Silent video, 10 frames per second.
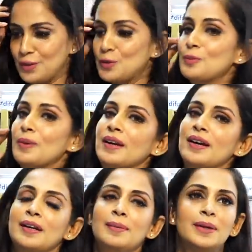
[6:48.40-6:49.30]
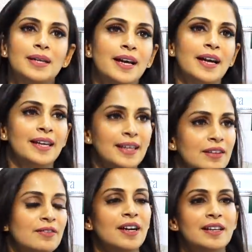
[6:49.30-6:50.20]
யூஸ் பண்ணாங்க பட் நான்
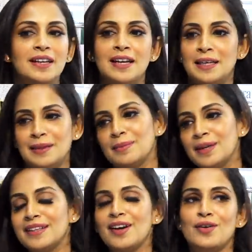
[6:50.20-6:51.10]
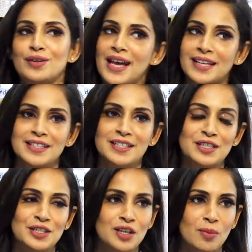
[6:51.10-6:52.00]
எங்கேருந்து வாங்கினேன்னா இந்த மாதிரி தான்
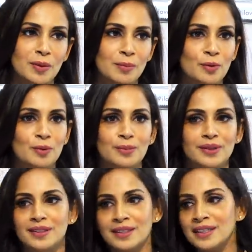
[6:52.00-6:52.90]
ஆக்சசரி ஷாப்பிங் போகும்போது